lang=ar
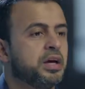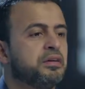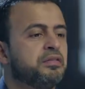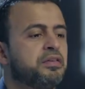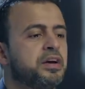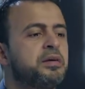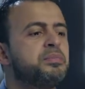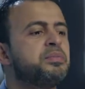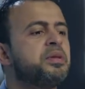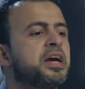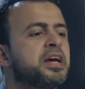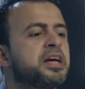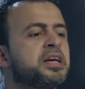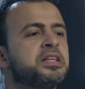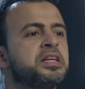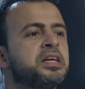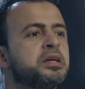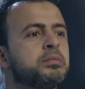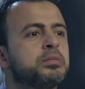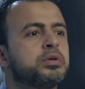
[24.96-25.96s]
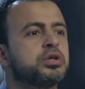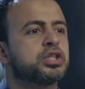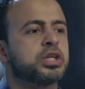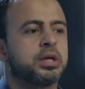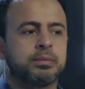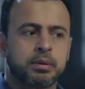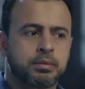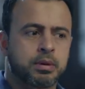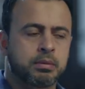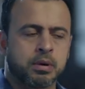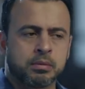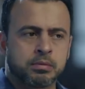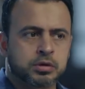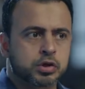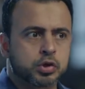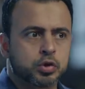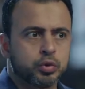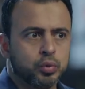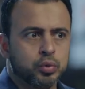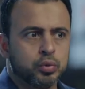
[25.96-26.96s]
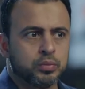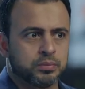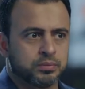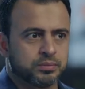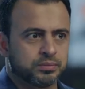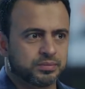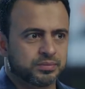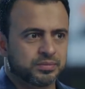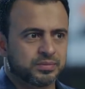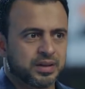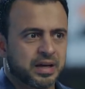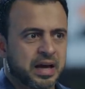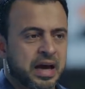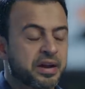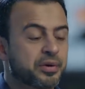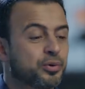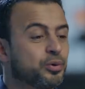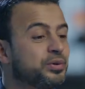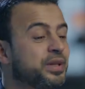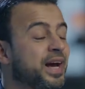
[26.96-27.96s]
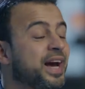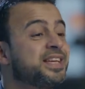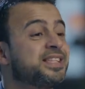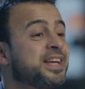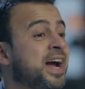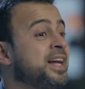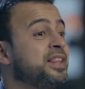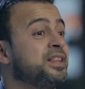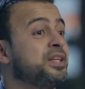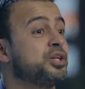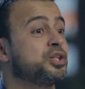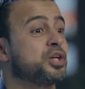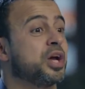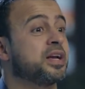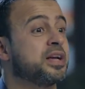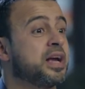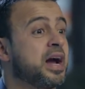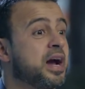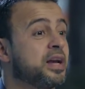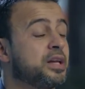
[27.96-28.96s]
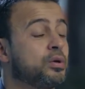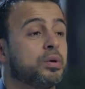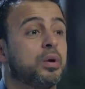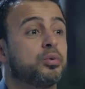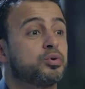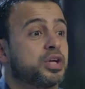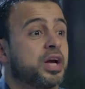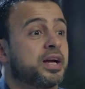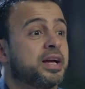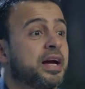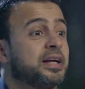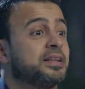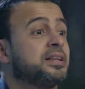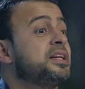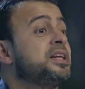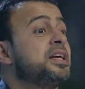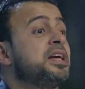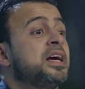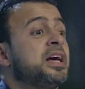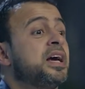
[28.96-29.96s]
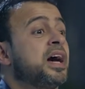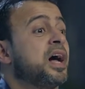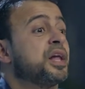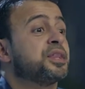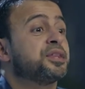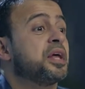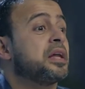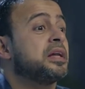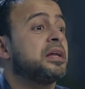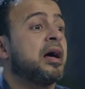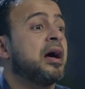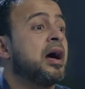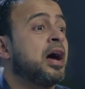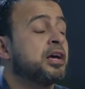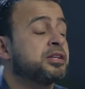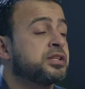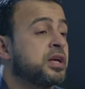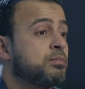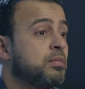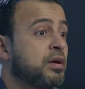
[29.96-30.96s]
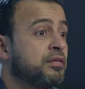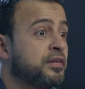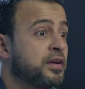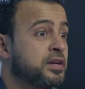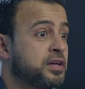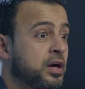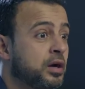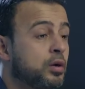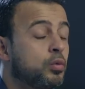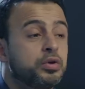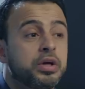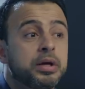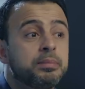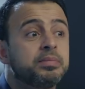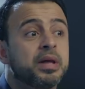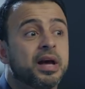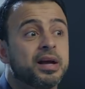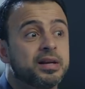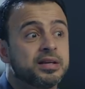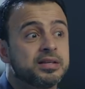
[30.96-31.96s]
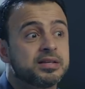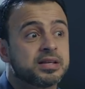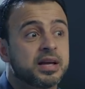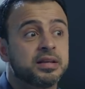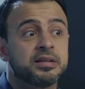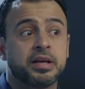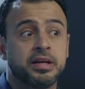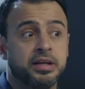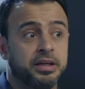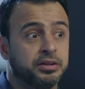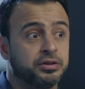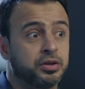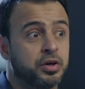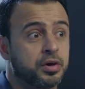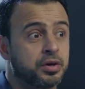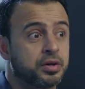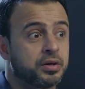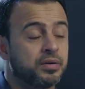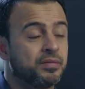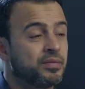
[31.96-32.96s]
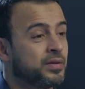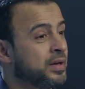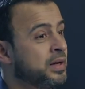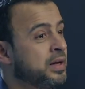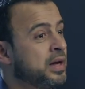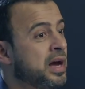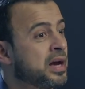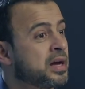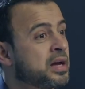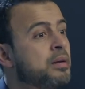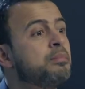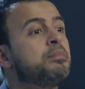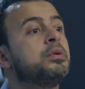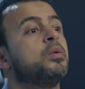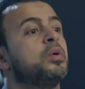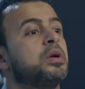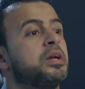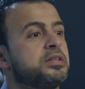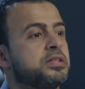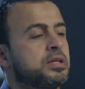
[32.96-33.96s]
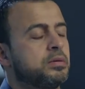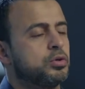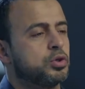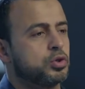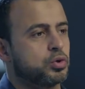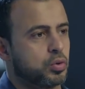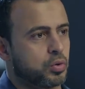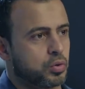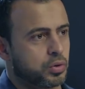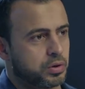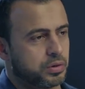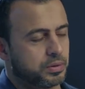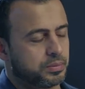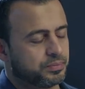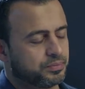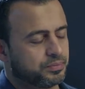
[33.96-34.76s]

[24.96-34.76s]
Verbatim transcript: فيبدا كتير من الشباب يبقى مصدوم انا كنت عايز حد يشجعني ولو شجعتني هتطلع احسن ما فيا ويبدا الانسان ده يحتار اكمل ولا اسيب الشغل